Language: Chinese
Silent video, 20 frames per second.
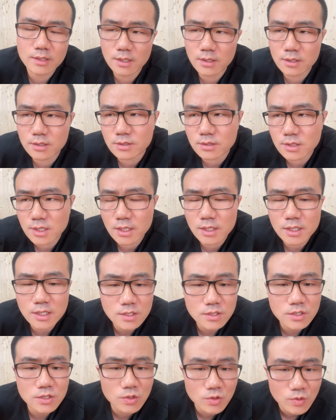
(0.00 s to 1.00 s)
你直接
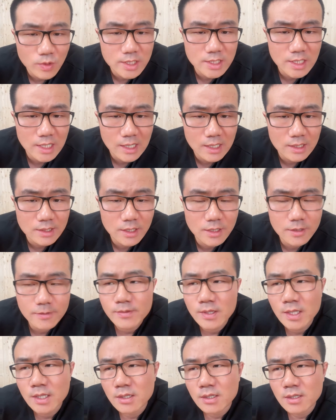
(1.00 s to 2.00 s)
立即就回家呢？
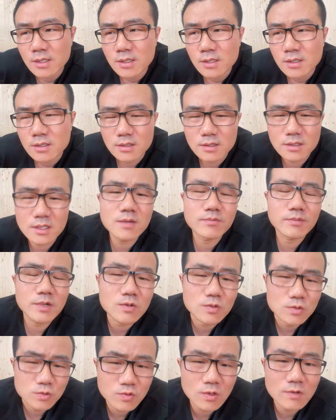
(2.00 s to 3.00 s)
你也没
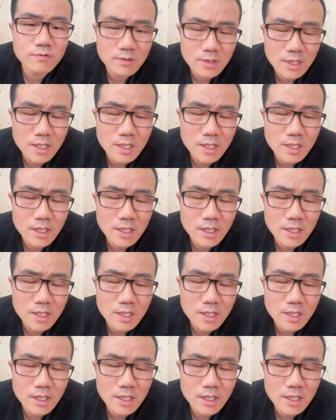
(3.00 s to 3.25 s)
有说服